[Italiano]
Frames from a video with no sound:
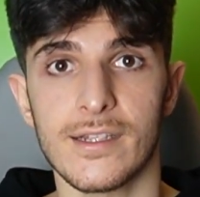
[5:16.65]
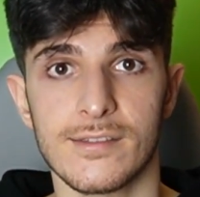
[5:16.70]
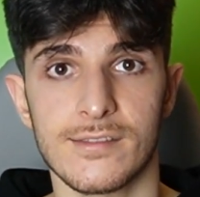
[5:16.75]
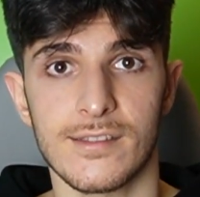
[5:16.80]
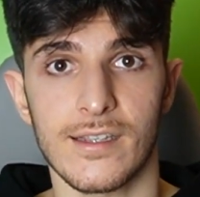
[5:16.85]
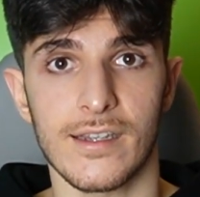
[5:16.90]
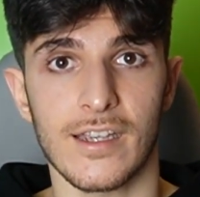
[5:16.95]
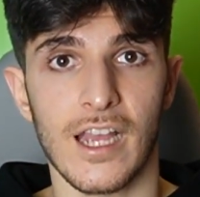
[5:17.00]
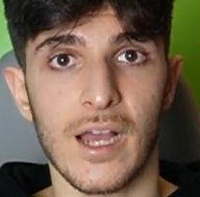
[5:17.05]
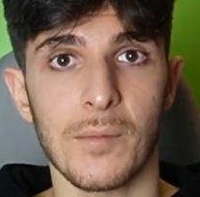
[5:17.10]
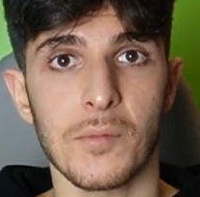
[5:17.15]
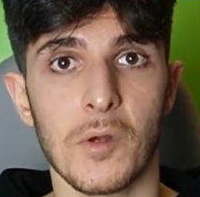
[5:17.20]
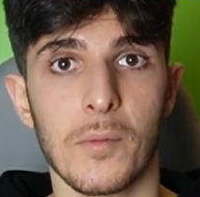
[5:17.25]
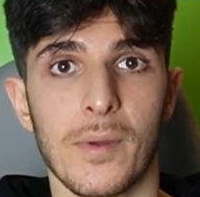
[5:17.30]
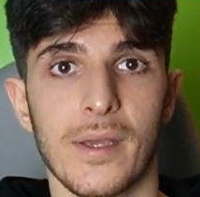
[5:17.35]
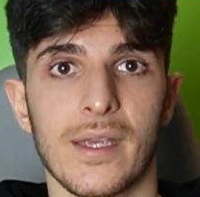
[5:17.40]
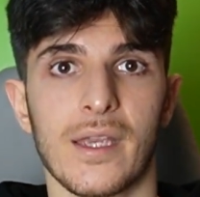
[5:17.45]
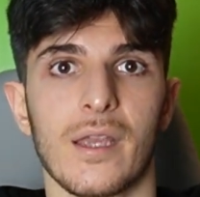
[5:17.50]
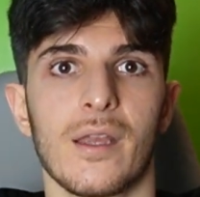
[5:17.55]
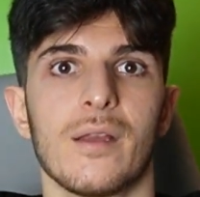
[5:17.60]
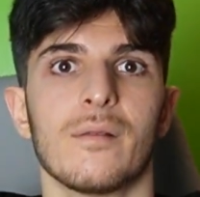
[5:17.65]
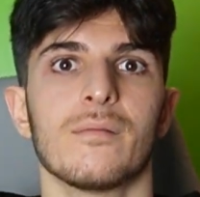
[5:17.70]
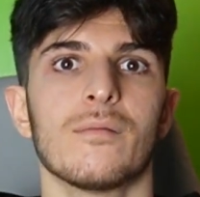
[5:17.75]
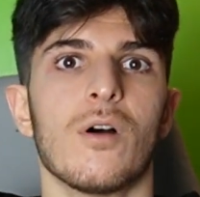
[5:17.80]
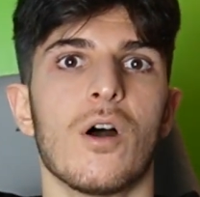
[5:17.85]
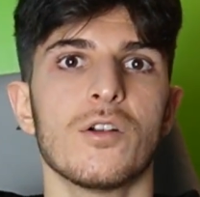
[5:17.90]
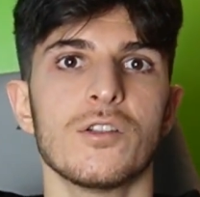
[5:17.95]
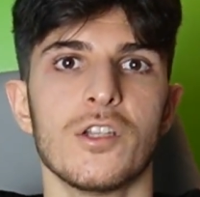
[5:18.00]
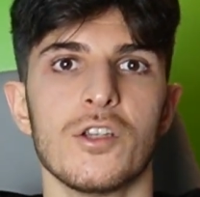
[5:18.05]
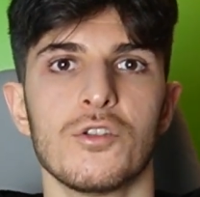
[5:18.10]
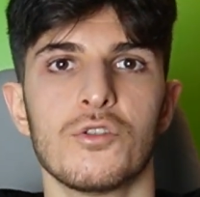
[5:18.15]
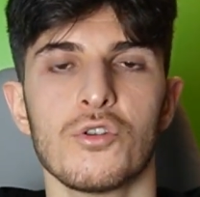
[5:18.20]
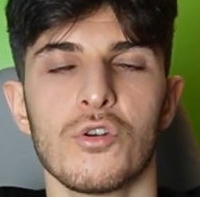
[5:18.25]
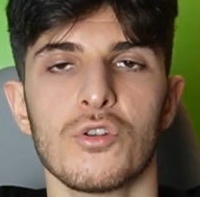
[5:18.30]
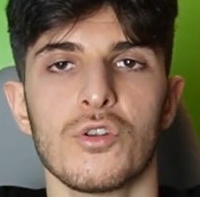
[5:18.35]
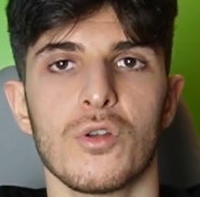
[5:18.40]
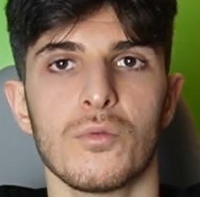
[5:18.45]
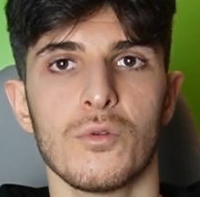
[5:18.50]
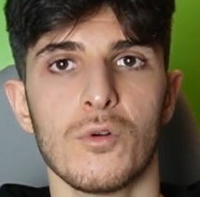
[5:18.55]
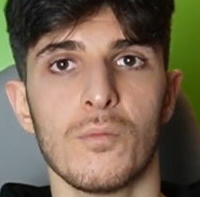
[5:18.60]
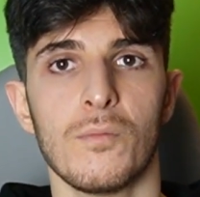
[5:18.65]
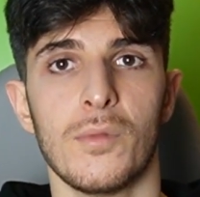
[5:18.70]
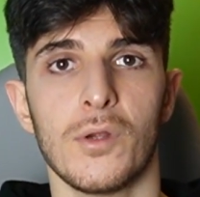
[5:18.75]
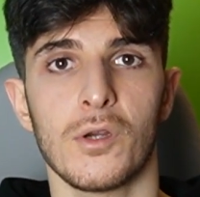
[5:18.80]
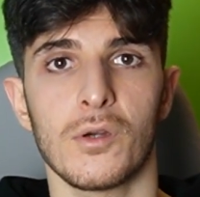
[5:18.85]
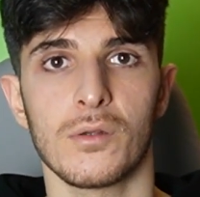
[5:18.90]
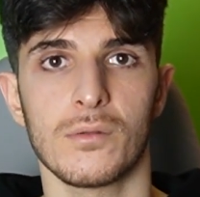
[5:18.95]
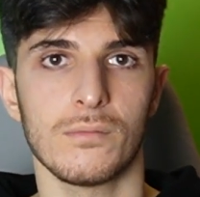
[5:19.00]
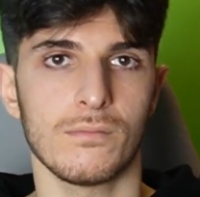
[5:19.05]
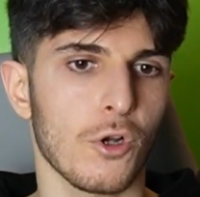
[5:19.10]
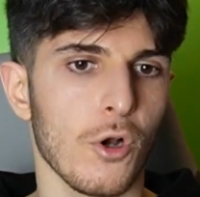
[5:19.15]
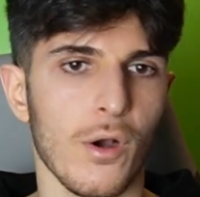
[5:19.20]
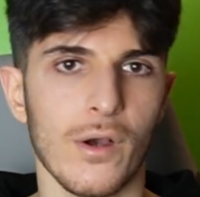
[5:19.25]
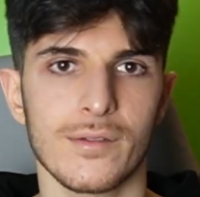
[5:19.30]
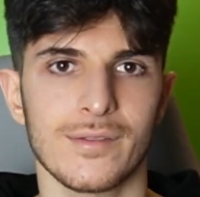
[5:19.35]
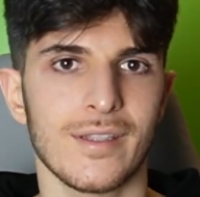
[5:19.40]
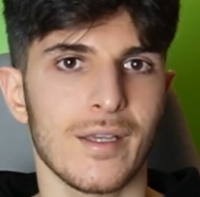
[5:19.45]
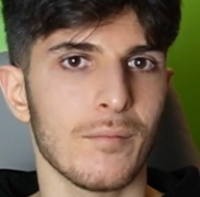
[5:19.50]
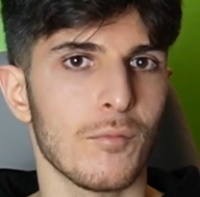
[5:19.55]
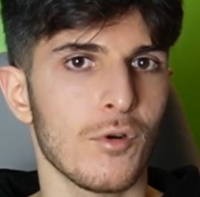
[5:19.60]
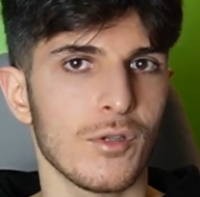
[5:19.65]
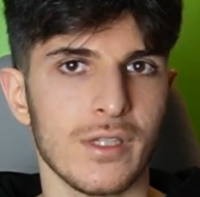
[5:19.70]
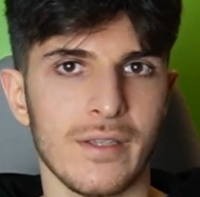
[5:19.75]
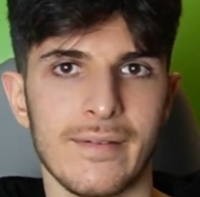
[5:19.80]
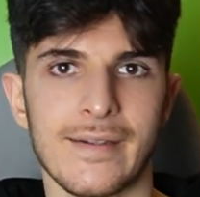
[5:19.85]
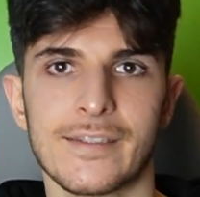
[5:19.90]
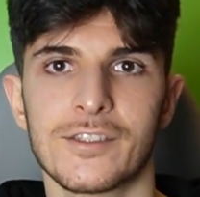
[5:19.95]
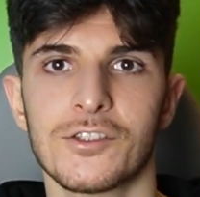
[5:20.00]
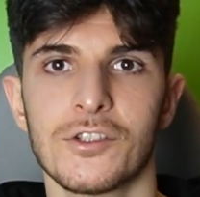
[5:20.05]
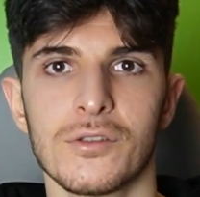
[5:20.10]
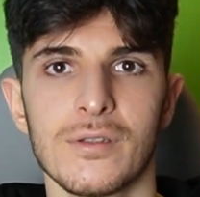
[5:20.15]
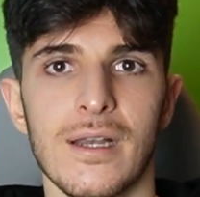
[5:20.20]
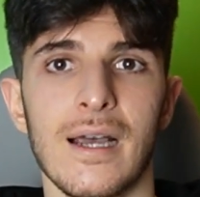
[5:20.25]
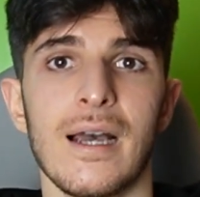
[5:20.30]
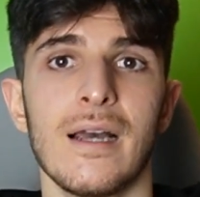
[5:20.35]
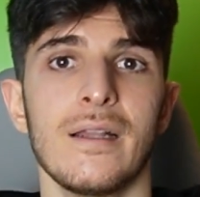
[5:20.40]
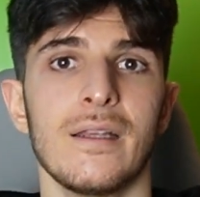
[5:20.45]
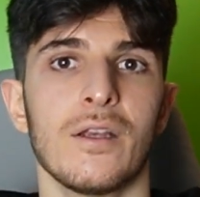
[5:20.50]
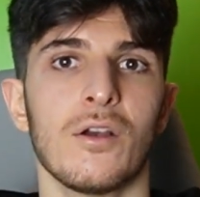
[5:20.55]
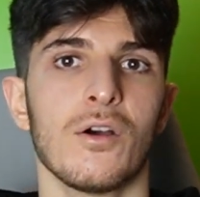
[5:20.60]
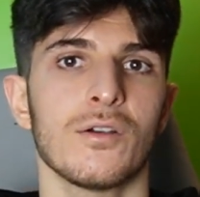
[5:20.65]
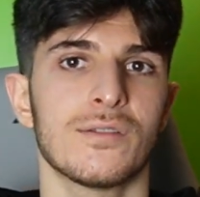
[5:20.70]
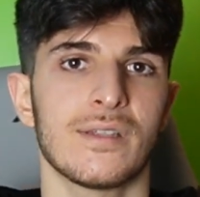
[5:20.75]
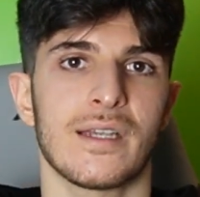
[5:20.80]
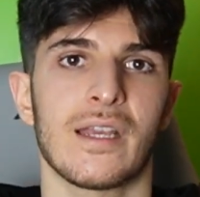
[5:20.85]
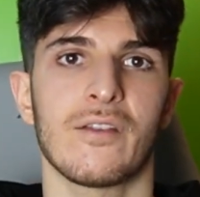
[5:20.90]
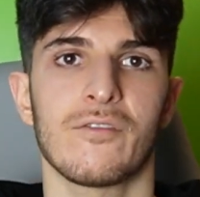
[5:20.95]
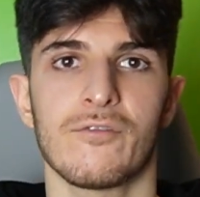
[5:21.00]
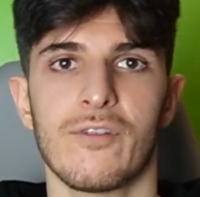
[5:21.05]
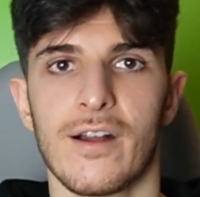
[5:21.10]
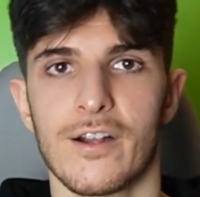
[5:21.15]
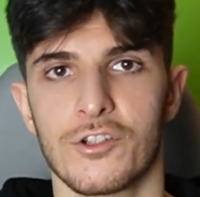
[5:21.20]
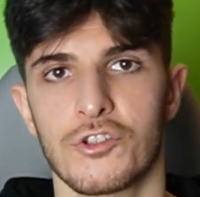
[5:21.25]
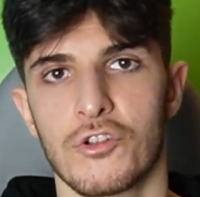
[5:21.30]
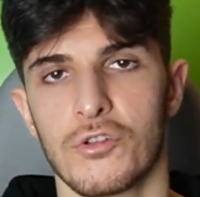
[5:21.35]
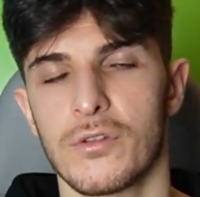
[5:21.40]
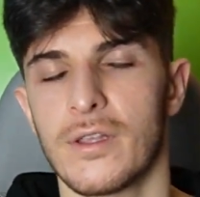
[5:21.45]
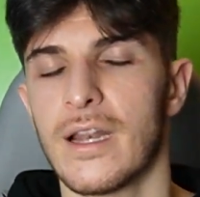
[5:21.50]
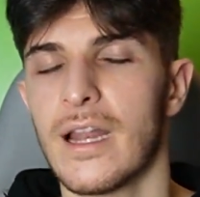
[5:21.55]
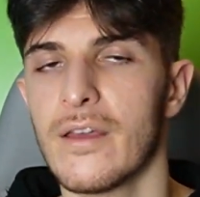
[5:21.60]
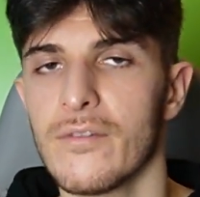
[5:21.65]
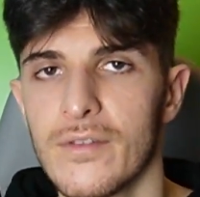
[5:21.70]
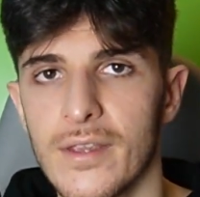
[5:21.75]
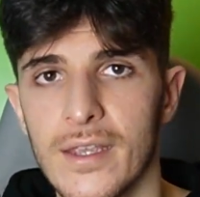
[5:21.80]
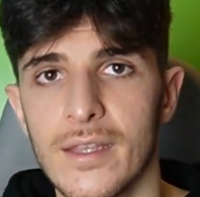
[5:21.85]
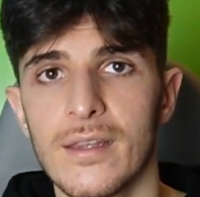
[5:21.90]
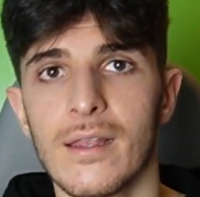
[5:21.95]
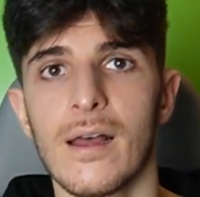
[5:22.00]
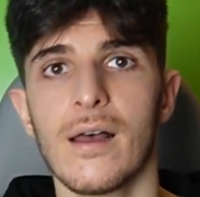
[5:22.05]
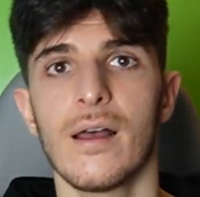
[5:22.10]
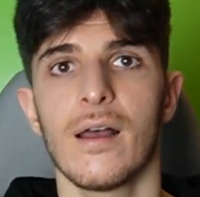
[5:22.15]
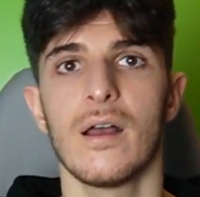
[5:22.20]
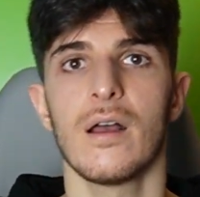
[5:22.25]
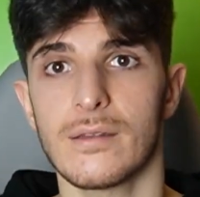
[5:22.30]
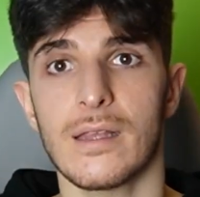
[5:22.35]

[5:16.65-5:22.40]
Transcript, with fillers: Instagram perché ogni giorno pubblico cose motivazionali, cose che faccio nella vita,